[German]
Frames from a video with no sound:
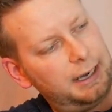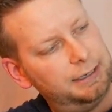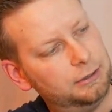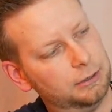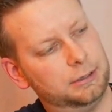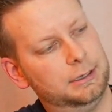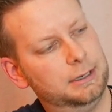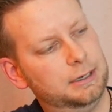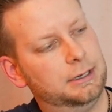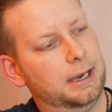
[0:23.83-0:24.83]
eine,
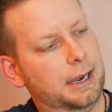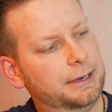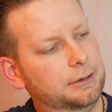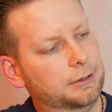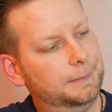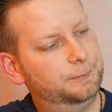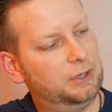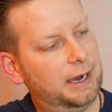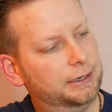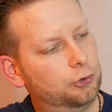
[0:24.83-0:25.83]
eine,
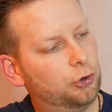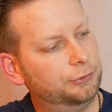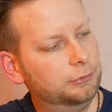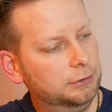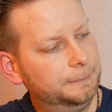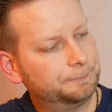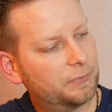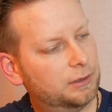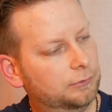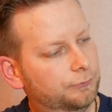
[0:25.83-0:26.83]
ja, eine Gondel
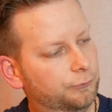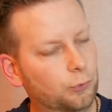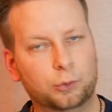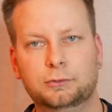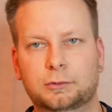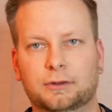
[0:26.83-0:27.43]
wo,